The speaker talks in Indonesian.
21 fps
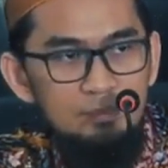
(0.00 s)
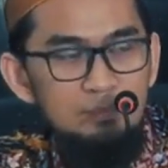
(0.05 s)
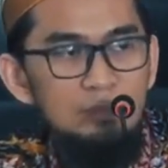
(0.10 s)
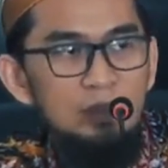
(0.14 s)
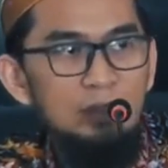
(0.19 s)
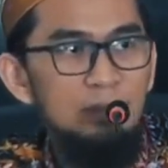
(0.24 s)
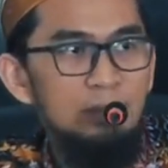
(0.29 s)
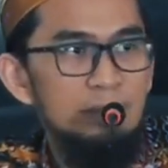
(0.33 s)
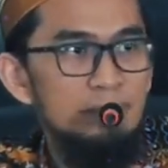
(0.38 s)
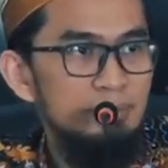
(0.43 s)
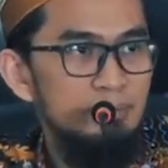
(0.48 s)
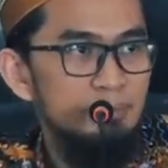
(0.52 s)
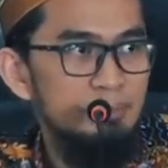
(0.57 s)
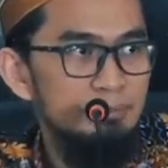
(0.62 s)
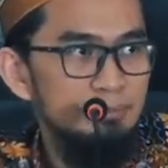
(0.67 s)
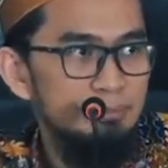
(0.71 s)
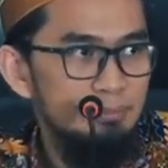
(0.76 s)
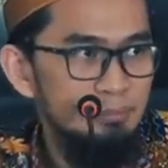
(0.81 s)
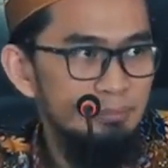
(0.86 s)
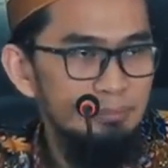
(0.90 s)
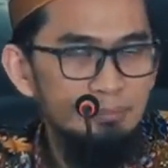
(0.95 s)
Baik ya?
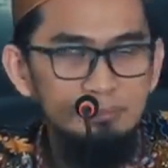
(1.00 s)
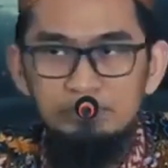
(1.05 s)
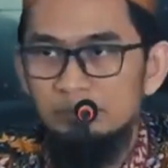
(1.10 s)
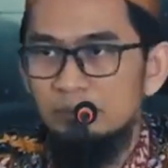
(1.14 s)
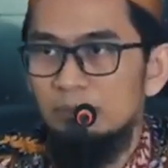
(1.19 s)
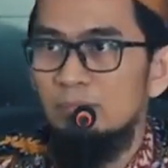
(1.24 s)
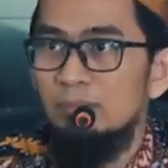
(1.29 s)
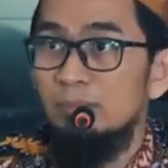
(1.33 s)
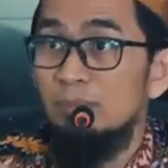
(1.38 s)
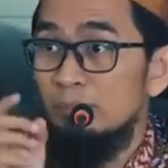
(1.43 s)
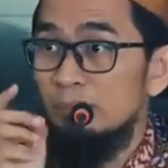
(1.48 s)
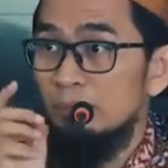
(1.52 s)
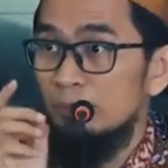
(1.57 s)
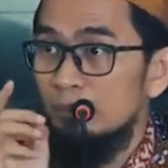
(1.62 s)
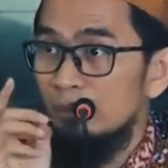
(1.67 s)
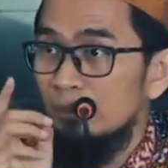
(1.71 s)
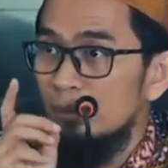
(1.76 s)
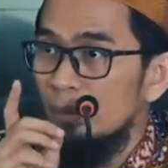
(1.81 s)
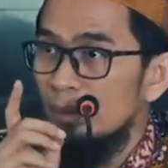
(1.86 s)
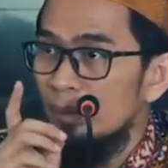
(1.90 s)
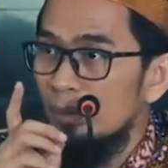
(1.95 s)

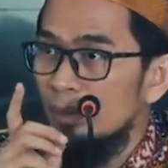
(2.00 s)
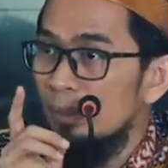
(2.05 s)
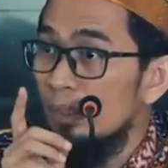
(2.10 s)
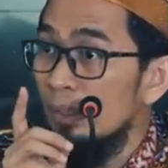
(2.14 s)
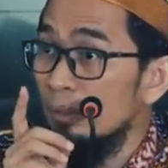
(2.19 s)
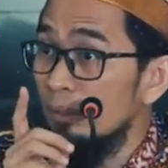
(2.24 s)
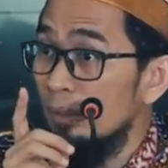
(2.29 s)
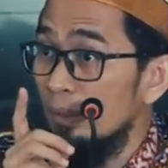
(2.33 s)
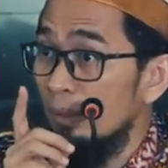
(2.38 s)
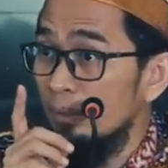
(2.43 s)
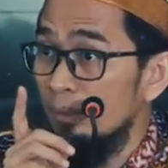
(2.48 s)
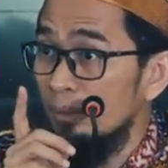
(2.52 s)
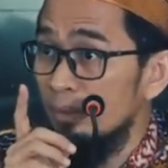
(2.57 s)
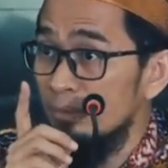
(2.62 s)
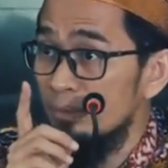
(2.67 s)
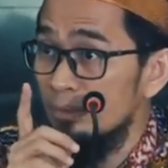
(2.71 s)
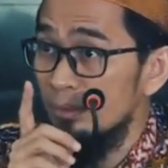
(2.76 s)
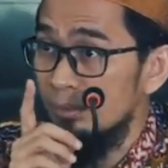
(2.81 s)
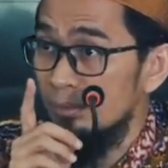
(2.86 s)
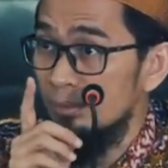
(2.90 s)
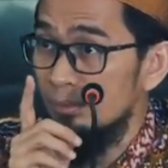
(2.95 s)
Ini diantara kita
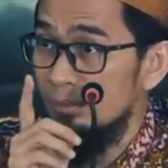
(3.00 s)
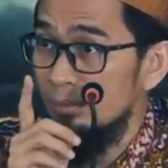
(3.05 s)
saja.